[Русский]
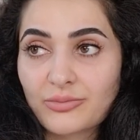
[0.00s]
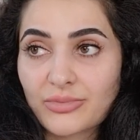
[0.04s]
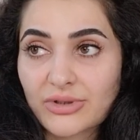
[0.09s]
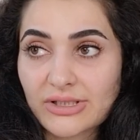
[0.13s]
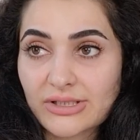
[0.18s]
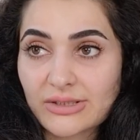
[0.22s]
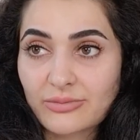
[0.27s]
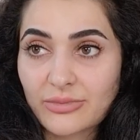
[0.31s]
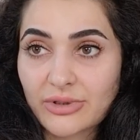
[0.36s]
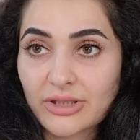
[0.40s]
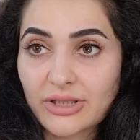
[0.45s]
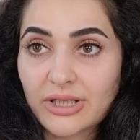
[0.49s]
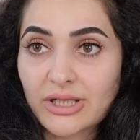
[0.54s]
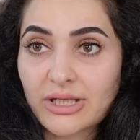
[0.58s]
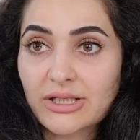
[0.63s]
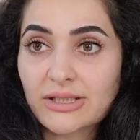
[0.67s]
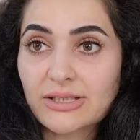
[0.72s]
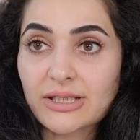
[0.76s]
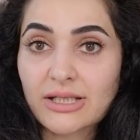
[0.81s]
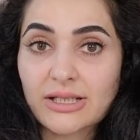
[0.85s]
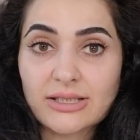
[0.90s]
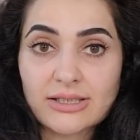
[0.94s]

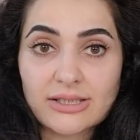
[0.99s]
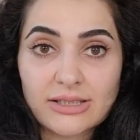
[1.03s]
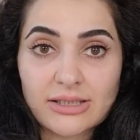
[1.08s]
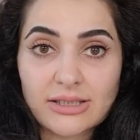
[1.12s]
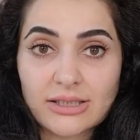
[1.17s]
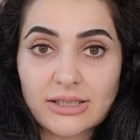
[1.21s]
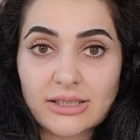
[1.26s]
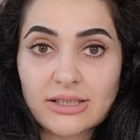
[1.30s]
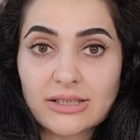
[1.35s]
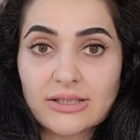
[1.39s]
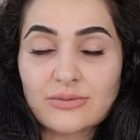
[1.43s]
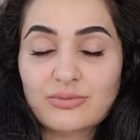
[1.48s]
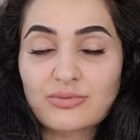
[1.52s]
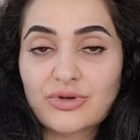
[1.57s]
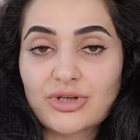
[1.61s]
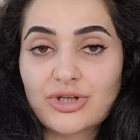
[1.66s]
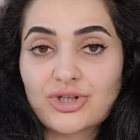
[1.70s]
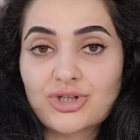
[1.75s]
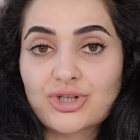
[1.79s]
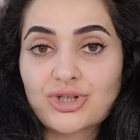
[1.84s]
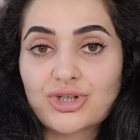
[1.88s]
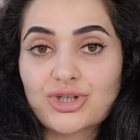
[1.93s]
просмотреть, оценить,
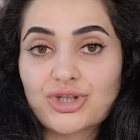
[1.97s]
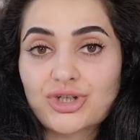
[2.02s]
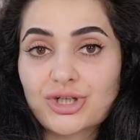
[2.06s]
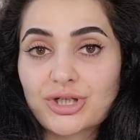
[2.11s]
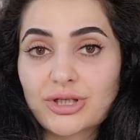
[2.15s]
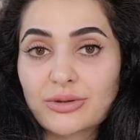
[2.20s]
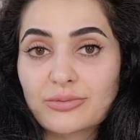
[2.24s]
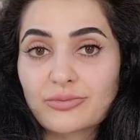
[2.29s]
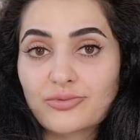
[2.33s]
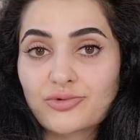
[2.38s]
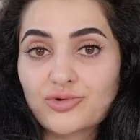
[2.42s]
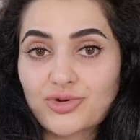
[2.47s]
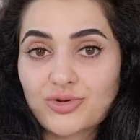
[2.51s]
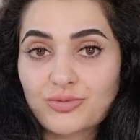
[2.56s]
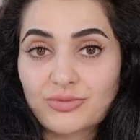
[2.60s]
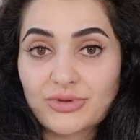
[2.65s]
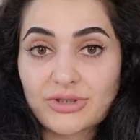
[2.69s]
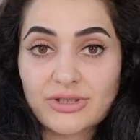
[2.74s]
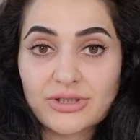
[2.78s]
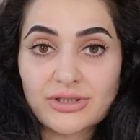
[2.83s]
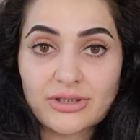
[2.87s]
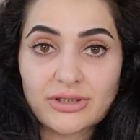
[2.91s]
прежде чем, может
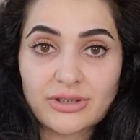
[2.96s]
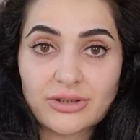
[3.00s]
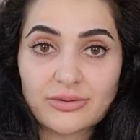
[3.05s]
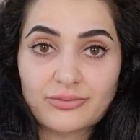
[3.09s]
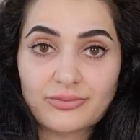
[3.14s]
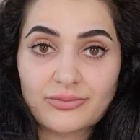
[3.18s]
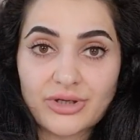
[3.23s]
быть, а,